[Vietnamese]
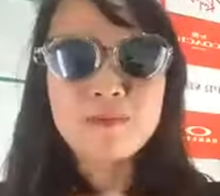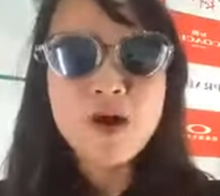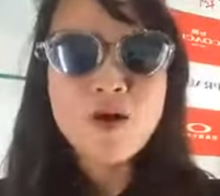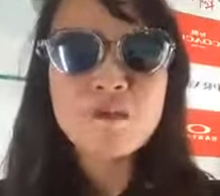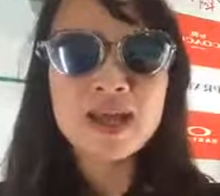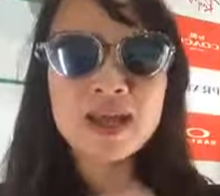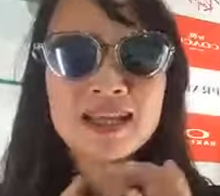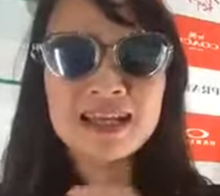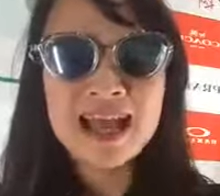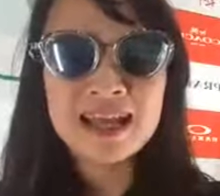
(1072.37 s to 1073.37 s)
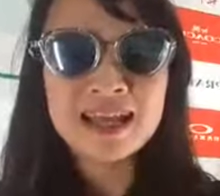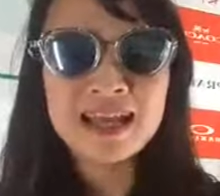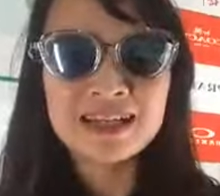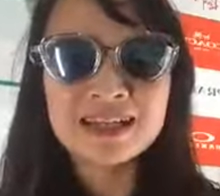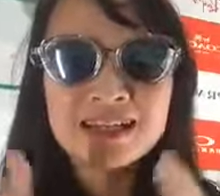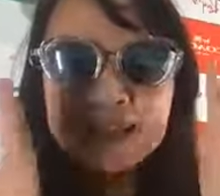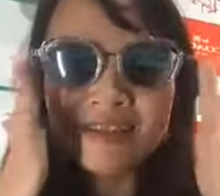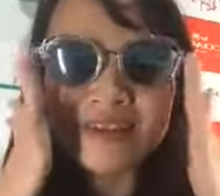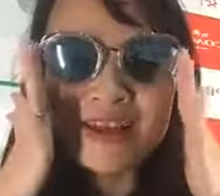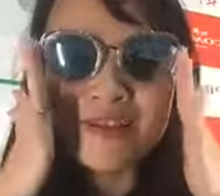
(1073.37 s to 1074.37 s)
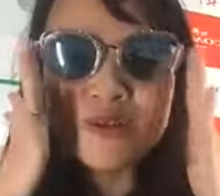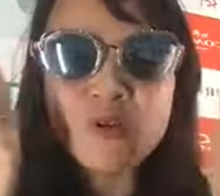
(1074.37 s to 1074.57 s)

bóp này, nắn này. Và nếu như